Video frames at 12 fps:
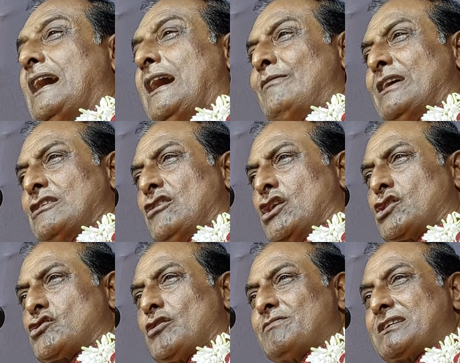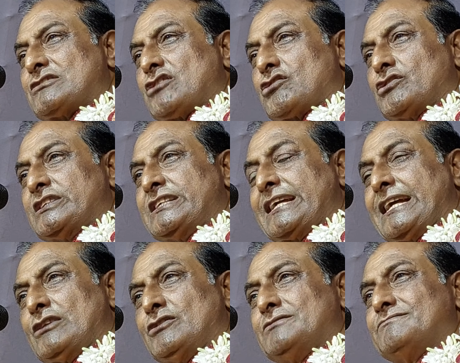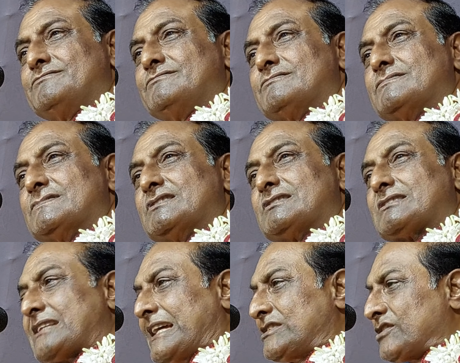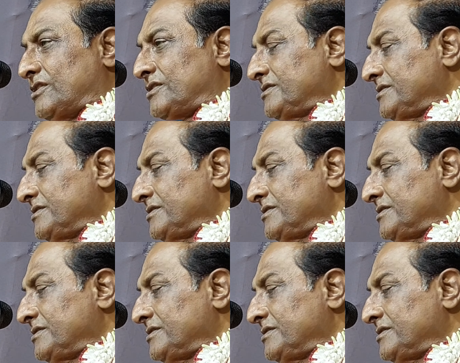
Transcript: আমার নরোত্তমকে যখন নিয়ে গেল তাই তো